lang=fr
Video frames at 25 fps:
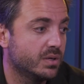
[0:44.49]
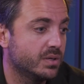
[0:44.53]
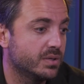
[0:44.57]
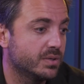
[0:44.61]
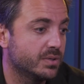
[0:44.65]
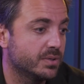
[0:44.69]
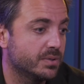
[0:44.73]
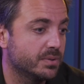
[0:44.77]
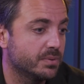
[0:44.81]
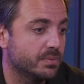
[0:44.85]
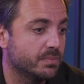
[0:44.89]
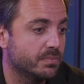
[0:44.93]
euh,
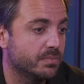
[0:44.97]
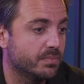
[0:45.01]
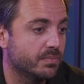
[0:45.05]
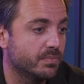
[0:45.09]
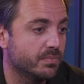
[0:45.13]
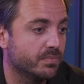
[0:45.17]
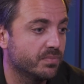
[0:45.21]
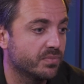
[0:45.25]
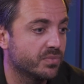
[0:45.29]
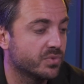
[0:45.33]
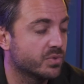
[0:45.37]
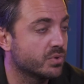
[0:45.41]

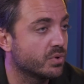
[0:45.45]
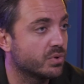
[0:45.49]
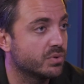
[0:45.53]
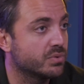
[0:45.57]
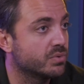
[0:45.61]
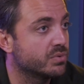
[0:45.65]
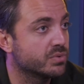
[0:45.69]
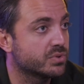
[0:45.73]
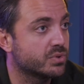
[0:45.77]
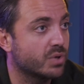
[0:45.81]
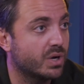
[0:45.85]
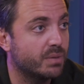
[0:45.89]
tu
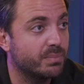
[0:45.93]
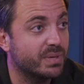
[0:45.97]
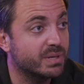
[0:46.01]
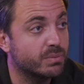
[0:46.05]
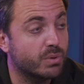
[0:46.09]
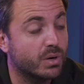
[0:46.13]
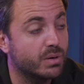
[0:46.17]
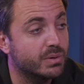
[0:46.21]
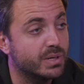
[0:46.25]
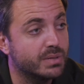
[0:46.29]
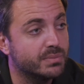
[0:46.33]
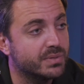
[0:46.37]
n'auras pas de
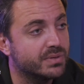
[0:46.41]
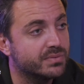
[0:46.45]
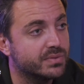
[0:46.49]
problème